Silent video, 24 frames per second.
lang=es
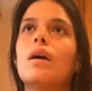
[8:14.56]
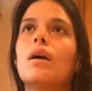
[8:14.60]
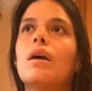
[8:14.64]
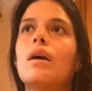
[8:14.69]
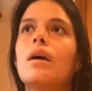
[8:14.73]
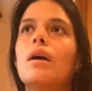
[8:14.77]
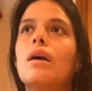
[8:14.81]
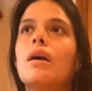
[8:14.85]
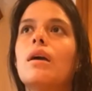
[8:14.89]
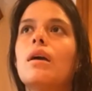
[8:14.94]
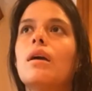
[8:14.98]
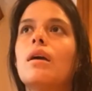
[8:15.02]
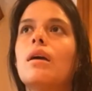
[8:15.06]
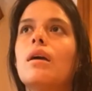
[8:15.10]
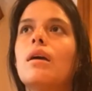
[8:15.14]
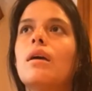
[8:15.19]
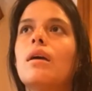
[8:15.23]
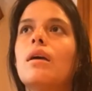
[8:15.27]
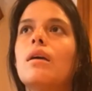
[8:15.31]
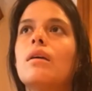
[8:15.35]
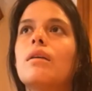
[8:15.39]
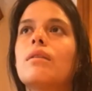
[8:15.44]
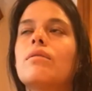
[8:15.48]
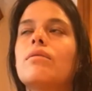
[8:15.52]

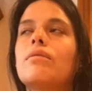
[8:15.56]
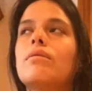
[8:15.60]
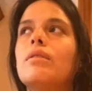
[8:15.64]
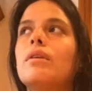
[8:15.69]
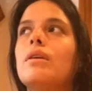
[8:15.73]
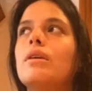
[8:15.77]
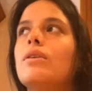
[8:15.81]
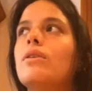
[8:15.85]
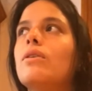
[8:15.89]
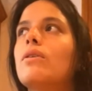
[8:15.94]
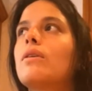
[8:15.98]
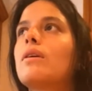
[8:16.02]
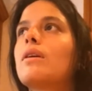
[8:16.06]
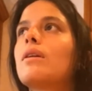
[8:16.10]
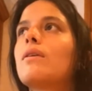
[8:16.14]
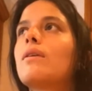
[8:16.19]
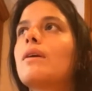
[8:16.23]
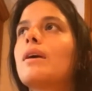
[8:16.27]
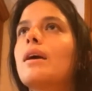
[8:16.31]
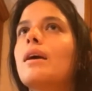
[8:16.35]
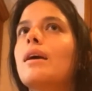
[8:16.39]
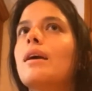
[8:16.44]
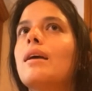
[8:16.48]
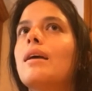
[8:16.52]
Eh, sí, yo
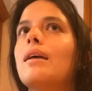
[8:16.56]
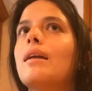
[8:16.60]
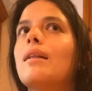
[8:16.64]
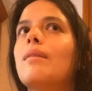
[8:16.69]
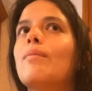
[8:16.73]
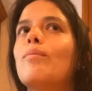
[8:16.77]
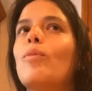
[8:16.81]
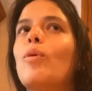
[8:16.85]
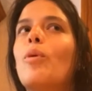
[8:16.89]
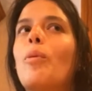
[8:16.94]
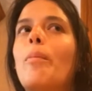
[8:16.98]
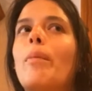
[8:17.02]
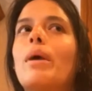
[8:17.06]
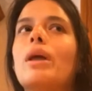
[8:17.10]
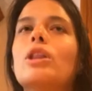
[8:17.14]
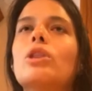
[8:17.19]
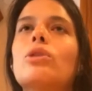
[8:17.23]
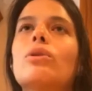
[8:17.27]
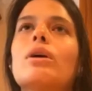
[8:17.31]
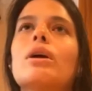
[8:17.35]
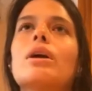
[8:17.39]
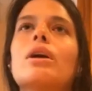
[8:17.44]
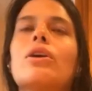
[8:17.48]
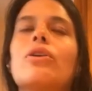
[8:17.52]
creo que el
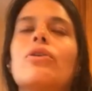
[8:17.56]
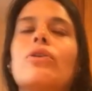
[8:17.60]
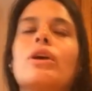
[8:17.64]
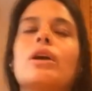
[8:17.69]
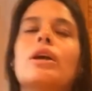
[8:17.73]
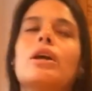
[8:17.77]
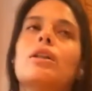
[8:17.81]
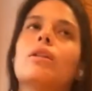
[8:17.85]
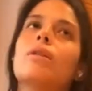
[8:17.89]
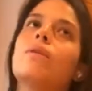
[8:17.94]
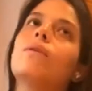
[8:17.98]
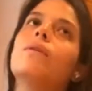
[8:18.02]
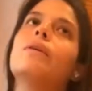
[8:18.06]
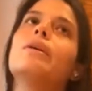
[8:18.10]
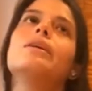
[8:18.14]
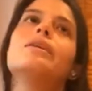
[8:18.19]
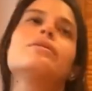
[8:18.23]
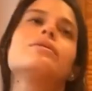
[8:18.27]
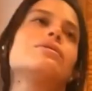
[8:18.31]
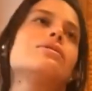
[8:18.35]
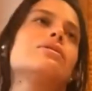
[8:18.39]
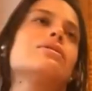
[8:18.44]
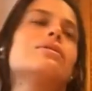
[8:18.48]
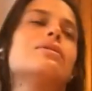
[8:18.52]
momento en que yo dije, no,
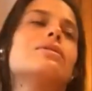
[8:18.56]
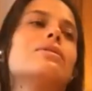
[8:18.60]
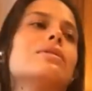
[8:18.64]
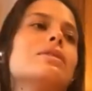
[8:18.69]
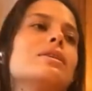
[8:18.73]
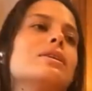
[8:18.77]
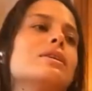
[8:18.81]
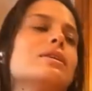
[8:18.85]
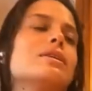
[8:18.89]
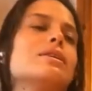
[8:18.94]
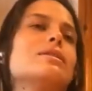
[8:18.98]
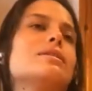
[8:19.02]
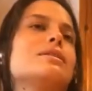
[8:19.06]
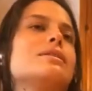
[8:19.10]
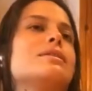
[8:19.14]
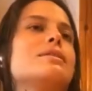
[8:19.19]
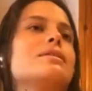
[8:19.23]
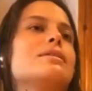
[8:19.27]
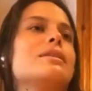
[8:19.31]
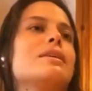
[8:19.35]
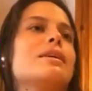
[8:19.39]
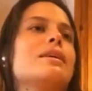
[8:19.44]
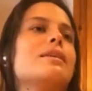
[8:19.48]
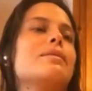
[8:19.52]
esto
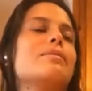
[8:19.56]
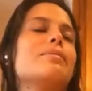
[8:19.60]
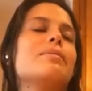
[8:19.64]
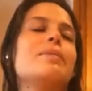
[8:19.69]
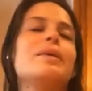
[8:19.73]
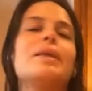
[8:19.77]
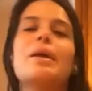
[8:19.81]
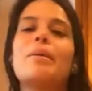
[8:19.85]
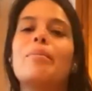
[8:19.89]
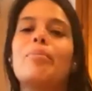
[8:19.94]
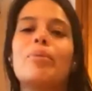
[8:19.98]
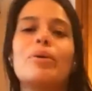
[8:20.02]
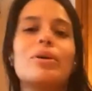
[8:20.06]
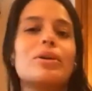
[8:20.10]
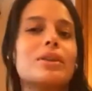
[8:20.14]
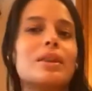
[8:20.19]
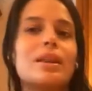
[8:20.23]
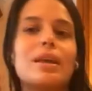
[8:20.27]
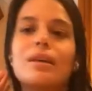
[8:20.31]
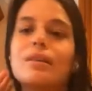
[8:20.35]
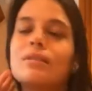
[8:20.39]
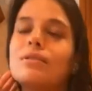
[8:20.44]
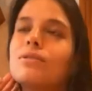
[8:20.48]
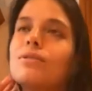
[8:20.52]
es eh, mi
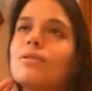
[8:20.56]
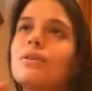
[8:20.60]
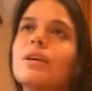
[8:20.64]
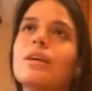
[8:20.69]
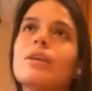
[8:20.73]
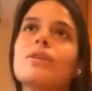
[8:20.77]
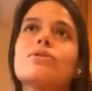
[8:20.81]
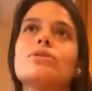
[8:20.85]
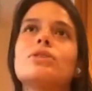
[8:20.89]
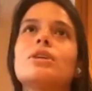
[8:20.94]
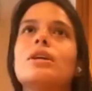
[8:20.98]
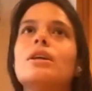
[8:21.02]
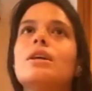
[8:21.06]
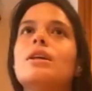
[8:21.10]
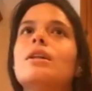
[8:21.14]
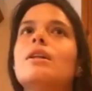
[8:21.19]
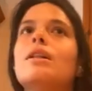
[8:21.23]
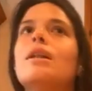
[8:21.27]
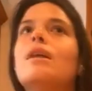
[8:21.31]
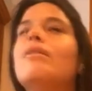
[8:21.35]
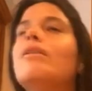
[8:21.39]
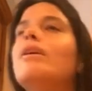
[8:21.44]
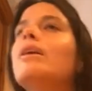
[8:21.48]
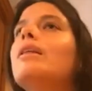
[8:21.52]
deporte, esto quiero seguir
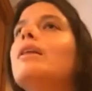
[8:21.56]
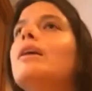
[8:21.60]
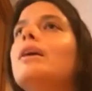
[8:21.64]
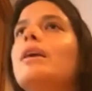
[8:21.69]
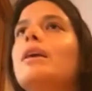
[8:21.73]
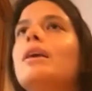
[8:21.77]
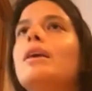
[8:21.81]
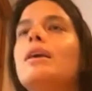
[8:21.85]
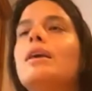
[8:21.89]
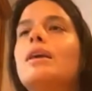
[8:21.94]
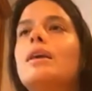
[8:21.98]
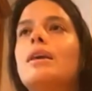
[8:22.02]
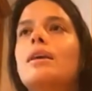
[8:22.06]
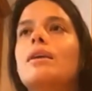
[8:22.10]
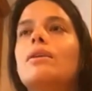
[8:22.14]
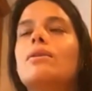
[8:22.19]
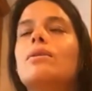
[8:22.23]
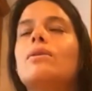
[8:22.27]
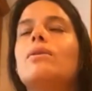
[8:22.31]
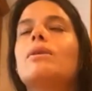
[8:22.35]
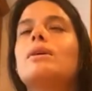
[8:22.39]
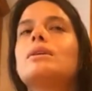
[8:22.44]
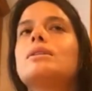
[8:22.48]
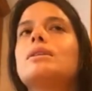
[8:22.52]
en la vida y
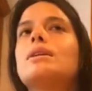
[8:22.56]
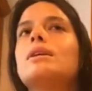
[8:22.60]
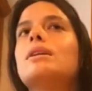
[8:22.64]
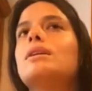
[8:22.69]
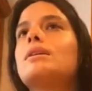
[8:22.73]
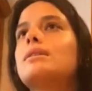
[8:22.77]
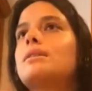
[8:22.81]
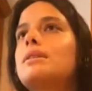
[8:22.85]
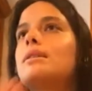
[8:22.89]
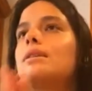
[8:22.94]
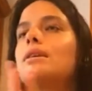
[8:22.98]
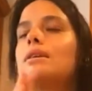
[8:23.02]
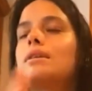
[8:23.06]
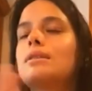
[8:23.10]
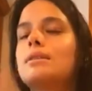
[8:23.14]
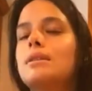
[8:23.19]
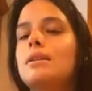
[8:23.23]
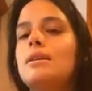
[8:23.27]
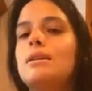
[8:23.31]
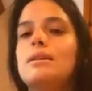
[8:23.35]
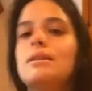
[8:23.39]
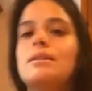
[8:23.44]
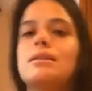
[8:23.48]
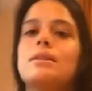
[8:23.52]
quiero hacer estas
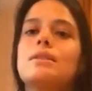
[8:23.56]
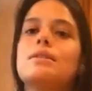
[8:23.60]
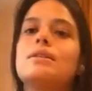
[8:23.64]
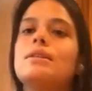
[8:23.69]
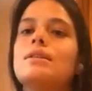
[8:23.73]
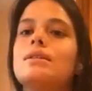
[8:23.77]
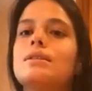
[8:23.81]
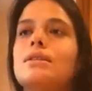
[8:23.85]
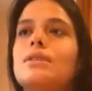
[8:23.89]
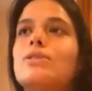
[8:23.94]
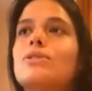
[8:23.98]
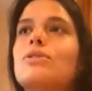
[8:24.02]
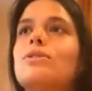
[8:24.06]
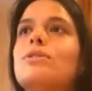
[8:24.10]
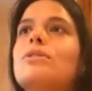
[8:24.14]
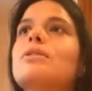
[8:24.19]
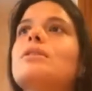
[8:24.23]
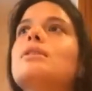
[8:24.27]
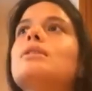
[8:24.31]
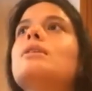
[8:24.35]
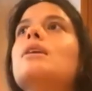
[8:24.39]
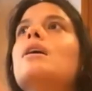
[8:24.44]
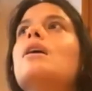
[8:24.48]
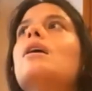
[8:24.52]
y estas y estas
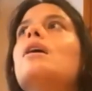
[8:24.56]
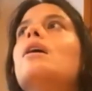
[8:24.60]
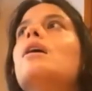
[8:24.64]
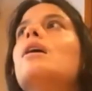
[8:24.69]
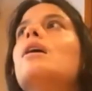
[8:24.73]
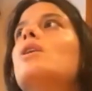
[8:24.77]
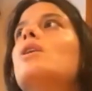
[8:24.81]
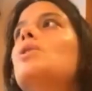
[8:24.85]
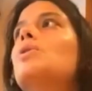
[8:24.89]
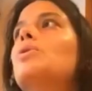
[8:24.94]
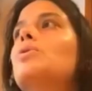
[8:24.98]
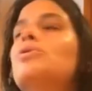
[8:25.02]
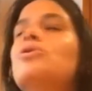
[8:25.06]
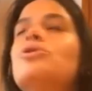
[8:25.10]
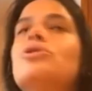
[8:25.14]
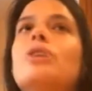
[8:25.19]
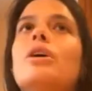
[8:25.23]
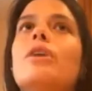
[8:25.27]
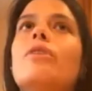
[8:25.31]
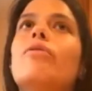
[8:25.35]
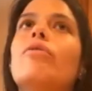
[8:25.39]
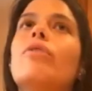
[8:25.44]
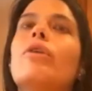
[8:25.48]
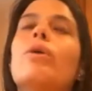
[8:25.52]
cosas, no
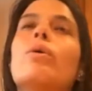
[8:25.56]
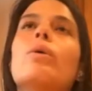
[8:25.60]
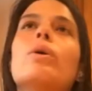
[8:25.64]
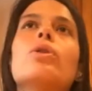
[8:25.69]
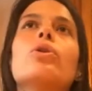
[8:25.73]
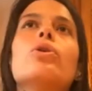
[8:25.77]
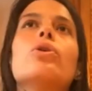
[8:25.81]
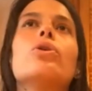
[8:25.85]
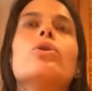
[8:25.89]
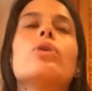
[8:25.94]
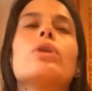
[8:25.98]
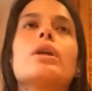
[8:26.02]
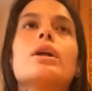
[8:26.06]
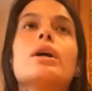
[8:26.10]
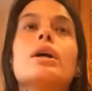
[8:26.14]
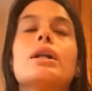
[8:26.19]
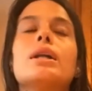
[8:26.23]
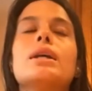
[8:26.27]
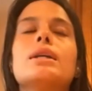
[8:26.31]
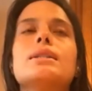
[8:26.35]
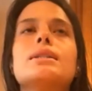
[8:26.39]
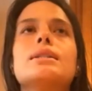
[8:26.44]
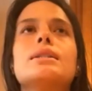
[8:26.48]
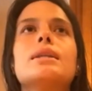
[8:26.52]
sé, fue cuando yo
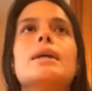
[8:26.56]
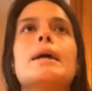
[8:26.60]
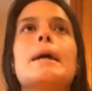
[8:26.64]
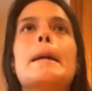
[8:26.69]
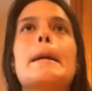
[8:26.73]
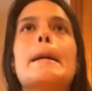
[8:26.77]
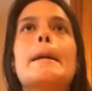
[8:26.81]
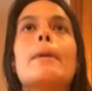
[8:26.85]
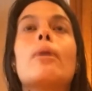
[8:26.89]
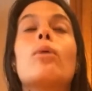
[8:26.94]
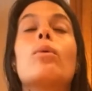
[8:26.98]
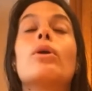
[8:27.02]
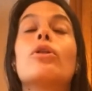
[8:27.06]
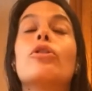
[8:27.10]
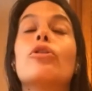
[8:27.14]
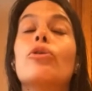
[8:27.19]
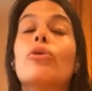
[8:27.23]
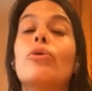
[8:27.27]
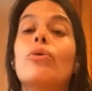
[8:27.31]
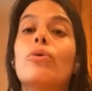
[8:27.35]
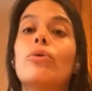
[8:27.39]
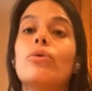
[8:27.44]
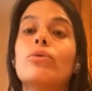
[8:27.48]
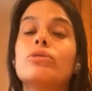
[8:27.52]
regresé,
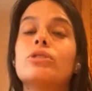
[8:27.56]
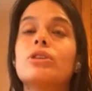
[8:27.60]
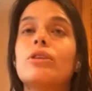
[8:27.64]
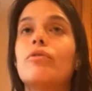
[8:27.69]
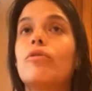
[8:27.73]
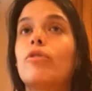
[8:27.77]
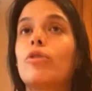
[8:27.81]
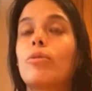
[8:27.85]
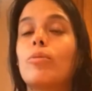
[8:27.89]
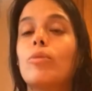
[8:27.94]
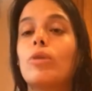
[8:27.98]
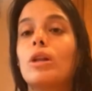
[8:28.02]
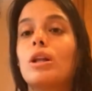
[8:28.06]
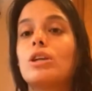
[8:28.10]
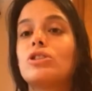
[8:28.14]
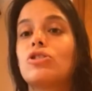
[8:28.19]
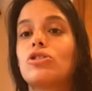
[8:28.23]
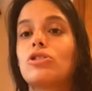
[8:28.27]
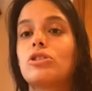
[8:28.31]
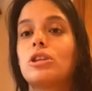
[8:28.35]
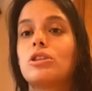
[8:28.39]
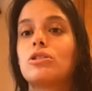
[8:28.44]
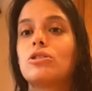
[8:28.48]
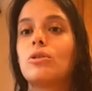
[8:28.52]
cuando se formó la
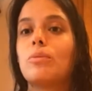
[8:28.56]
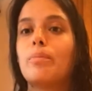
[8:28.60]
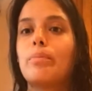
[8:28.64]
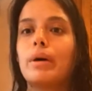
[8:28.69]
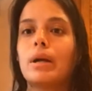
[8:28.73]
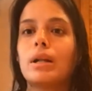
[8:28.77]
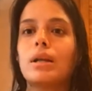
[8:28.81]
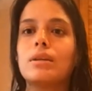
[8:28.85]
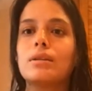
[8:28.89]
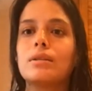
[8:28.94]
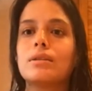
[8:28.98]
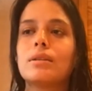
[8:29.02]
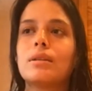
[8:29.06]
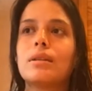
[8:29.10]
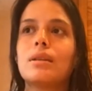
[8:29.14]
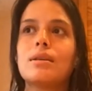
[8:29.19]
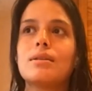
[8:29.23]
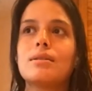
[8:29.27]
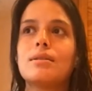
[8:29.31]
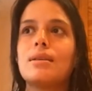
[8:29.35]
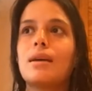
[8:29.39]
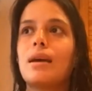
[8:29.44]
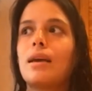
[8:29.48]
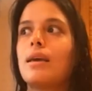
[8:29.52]
Asociación Pares,
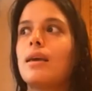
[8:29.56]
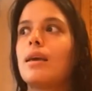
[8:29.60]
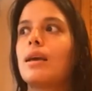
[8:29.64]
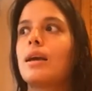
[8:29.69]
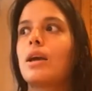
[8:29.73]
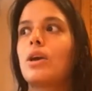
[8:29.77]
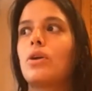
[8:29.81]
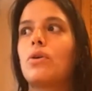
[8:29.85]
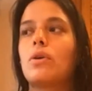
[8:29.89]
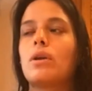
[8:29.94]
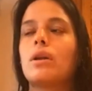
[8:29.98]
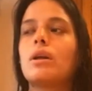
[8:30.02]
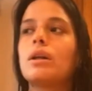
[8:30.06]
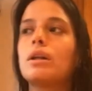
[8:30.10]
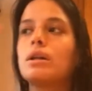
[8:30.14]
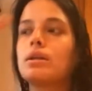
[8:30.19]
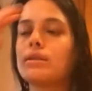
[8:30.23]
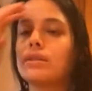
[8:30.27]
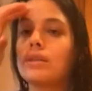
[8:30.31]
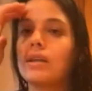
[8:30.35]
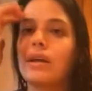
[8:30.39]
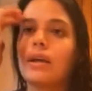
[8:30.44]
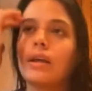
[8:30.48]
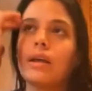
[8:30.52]
desde ahí que yo
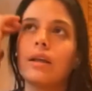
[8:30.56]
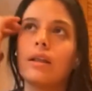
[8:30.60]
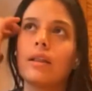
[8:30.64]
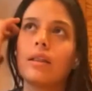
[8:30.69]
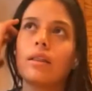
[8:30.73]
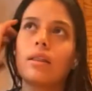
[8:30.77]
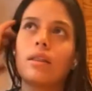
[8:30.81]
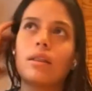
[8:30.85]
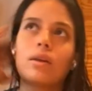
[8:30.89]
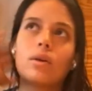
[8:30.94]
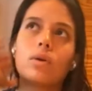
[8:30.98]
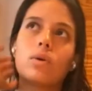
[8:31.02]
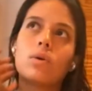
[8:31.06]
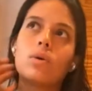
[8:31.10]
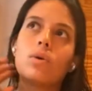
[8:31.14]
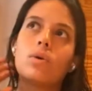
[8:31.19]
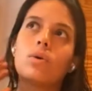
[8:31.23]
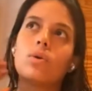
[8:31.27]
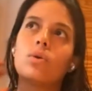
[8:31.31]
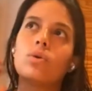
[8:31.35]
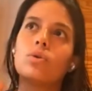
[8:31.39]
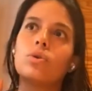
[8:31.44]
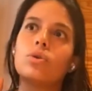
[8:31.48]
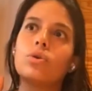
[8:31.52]
regresé
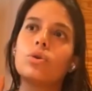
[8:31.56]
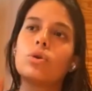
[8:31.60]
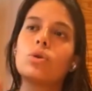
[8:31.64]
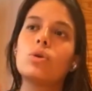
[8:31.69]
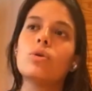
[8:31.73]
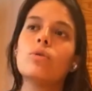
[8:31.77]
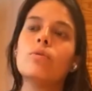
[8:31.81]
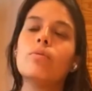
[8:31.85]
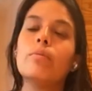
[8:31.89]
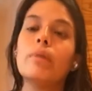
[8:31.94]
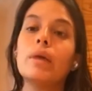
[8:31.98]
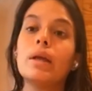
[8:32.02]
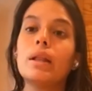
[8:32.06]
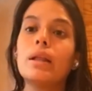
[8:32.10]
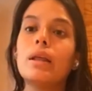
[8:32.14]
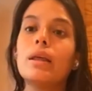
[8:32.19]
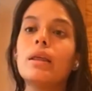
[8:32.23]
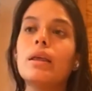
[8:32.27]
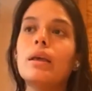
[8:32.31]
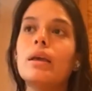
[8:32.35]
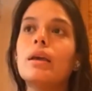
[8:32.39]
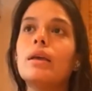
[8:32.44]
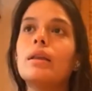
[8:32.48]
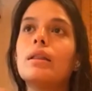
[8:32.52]
con Club
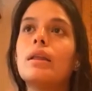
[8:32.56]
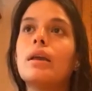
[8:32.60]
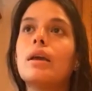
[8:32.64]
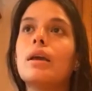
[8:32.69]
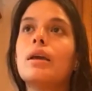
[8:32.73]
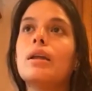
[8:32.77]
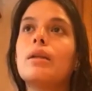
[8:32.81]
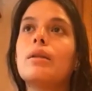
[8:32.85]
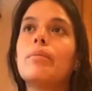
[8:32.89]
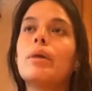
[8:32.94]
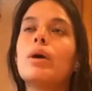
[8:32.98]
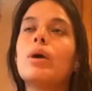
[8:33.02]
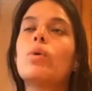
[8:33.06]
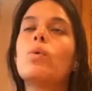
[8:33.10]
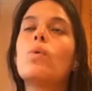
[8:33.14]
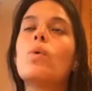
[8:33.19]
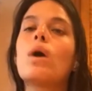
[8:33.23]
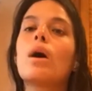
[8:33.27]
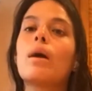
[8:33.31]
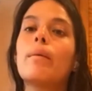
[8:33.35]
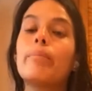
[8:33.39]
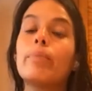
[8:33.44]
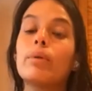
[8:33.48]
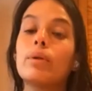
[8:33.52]
Menedy de irme a un
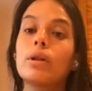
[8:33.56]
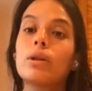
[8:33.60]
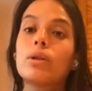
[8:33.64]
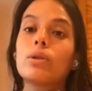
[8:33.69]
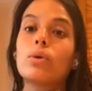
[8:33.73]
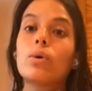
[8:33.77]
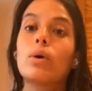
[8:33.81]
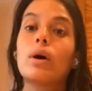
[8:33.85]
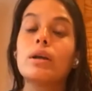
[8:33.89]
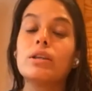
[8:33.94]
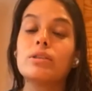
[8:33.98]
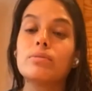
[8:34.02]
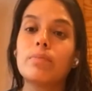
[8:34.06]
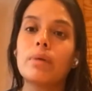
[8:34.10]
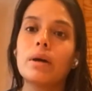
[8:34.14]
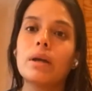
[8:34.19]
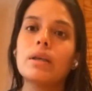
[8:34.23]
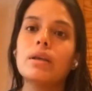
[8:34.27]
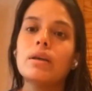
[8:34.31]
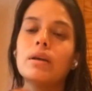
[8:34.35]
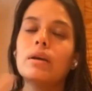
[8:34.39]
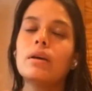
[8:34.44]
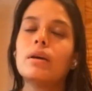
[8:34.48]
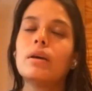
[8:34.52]
campeonato a
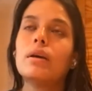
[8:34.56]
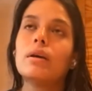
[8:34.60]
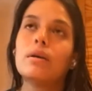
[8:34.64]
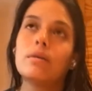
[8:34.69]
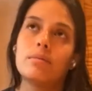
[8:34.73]
España,